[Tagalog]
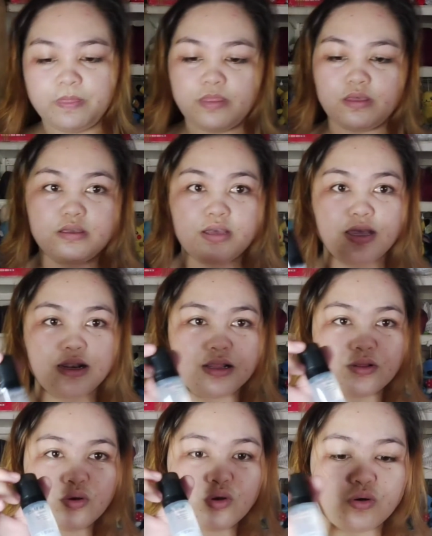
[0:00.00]
Ayan,
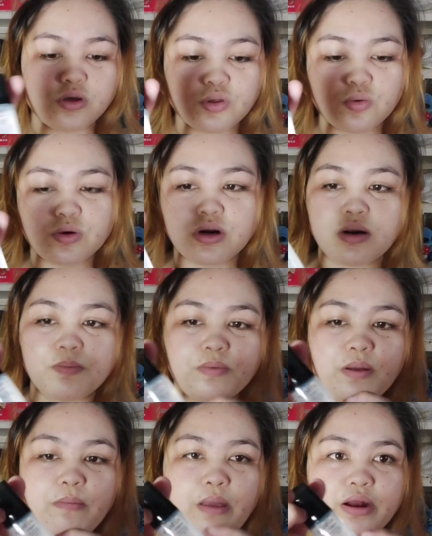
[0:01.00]
ito yung itsura ng
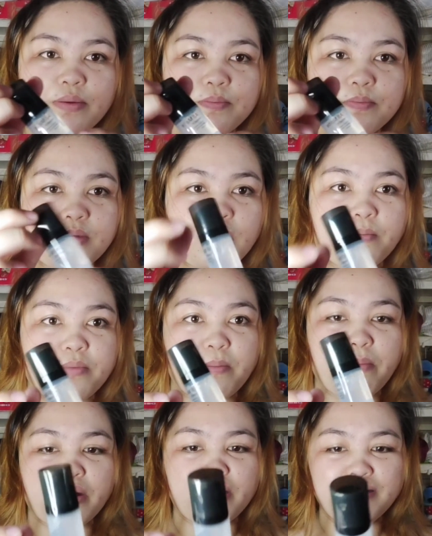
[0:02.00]
Premiere. No, no, no,
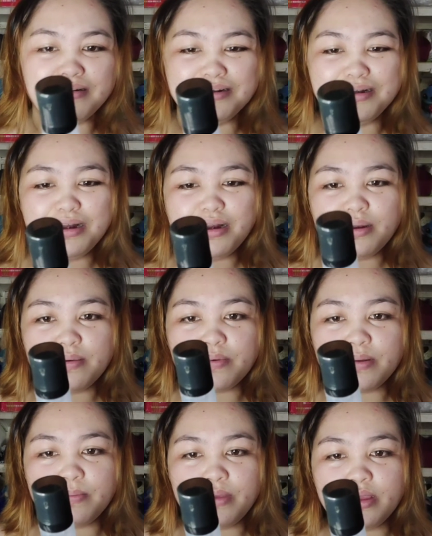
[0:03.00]
no.
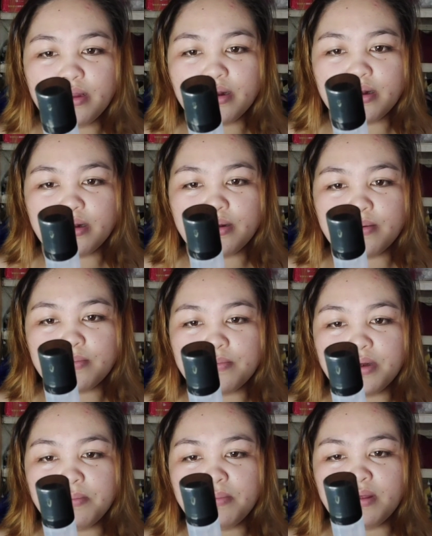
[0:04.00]
Premiere.
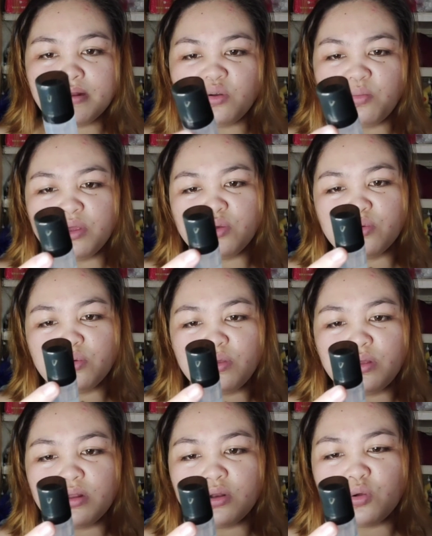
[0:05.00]
Premiere, ano ba yun? Eh,
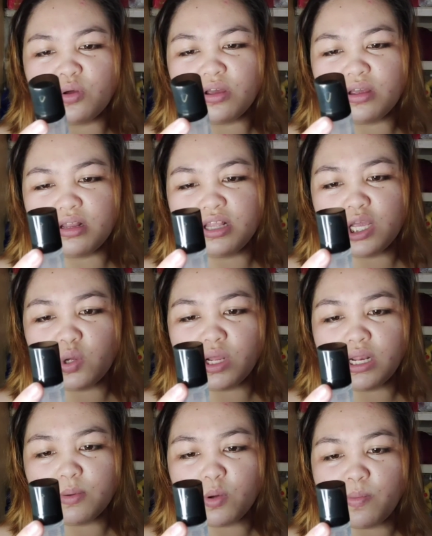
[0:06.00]
ano, hindi ko
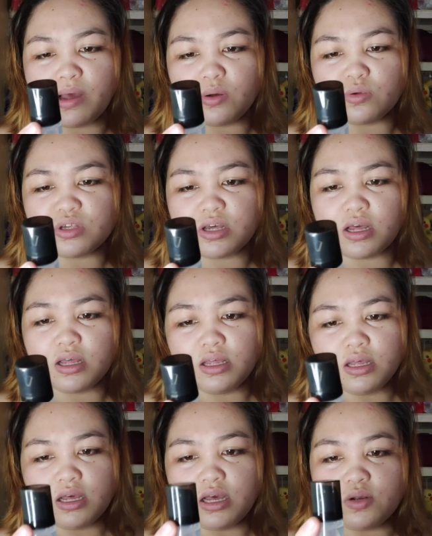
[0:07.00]
alam kung paano siya,
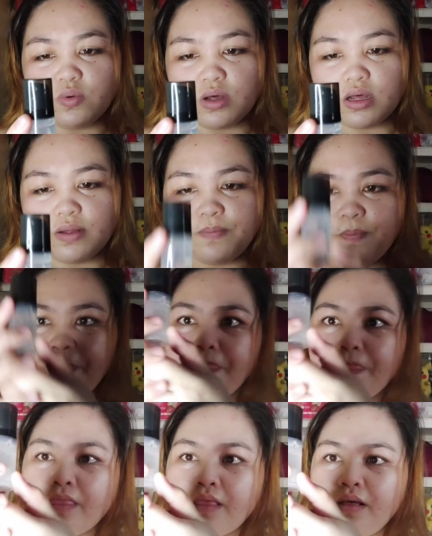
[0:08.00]
ano ha,
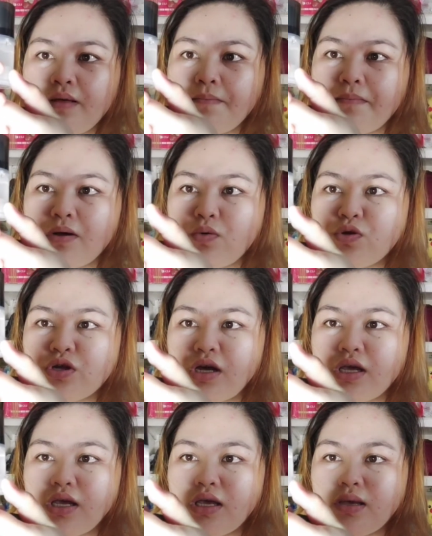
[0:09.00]
paano siya
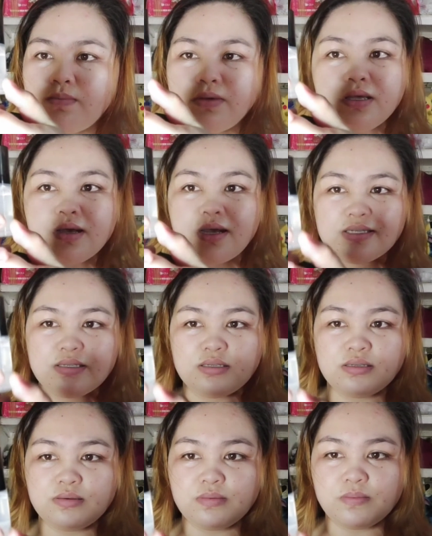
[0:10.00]
ibigkas.
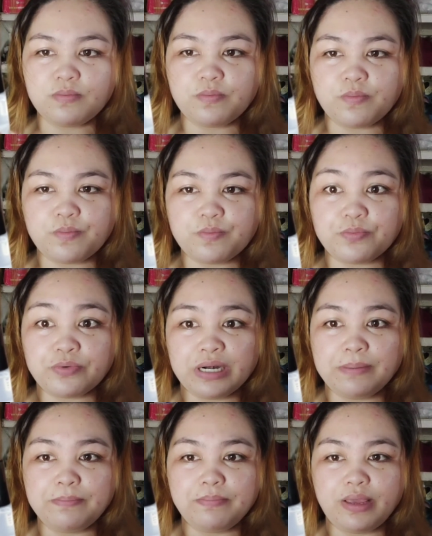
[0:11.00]

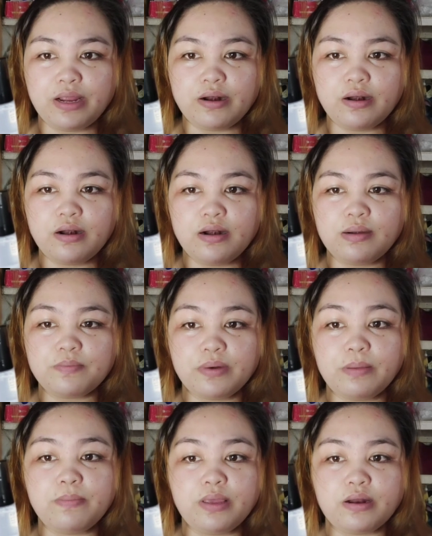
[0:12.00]
Premiere,
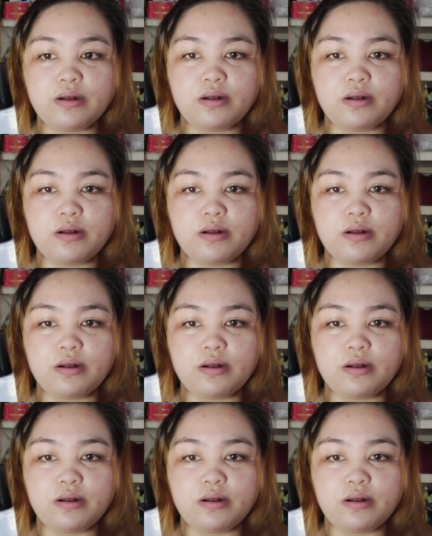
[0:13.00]
Premiere.